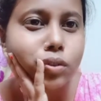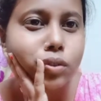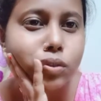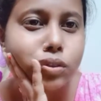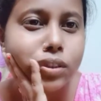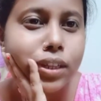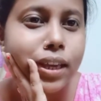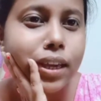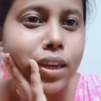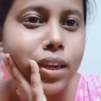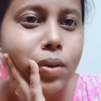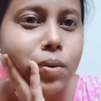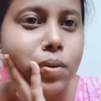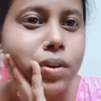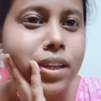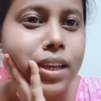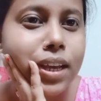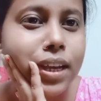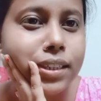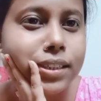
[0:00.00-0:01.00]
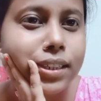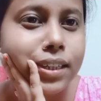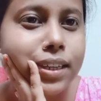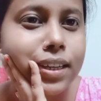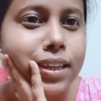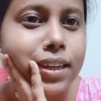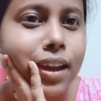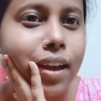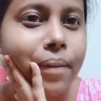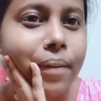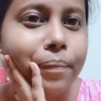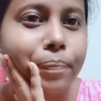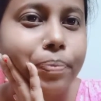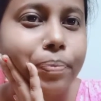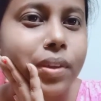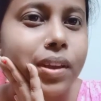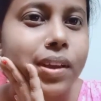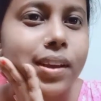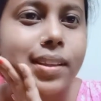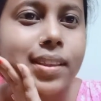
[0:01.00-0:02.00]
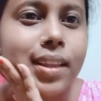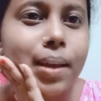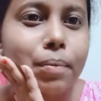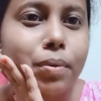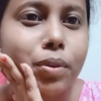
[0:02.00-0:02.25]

তো দেখি ও নিয়ে আসে কি না তারপর